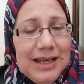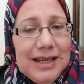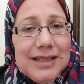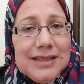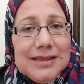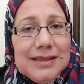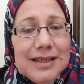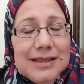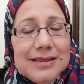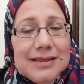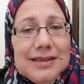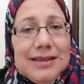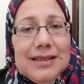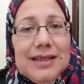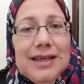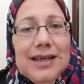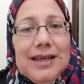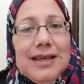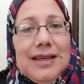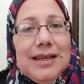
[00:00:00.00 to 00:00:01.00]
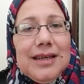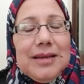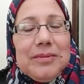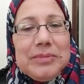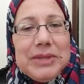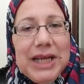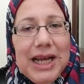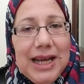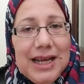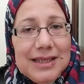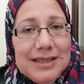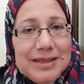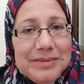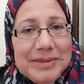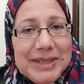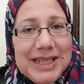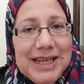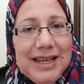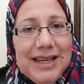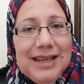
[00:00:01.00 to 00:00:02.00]
الحته دي بيعاني
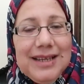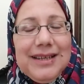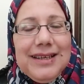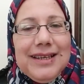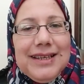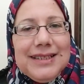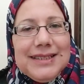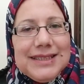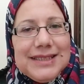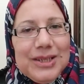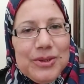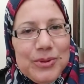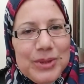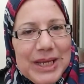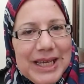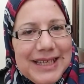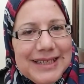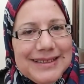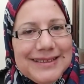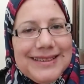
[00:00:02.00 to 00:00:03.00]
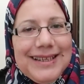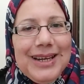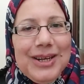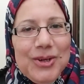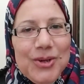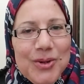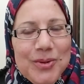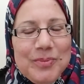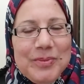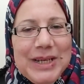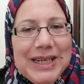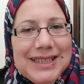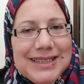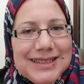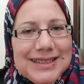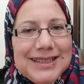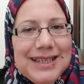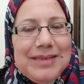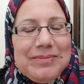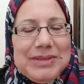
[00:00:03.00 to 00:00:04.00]
منها الزوجات اللي هم
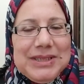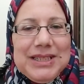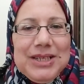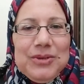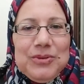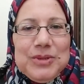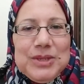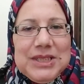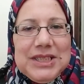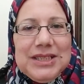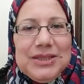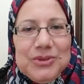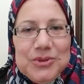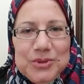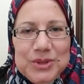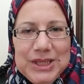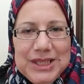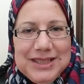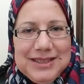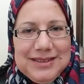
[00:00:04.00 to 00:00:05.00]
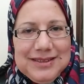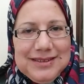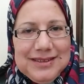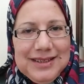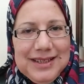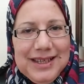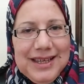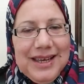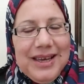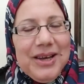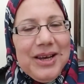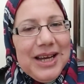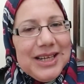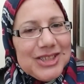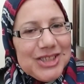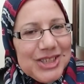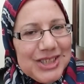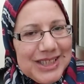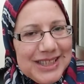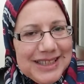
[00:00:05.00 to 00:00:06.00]
لسه متجوزين جداد
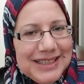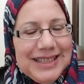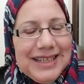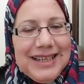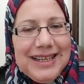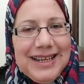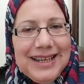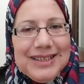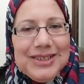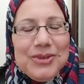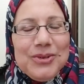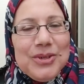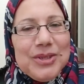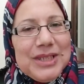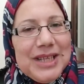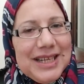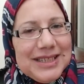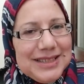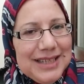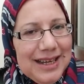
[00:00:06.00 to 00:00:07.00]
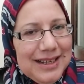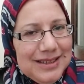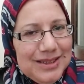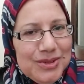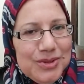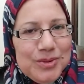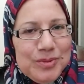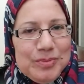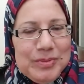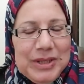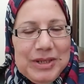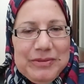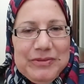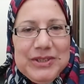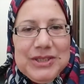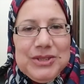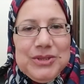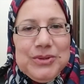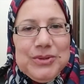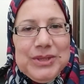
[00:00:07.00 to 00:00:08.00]
عشان كده انا قلت اساعدهم
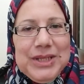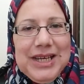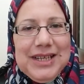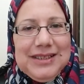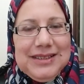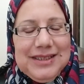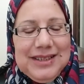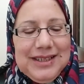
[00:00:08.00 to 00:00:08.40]
بالفيديو ده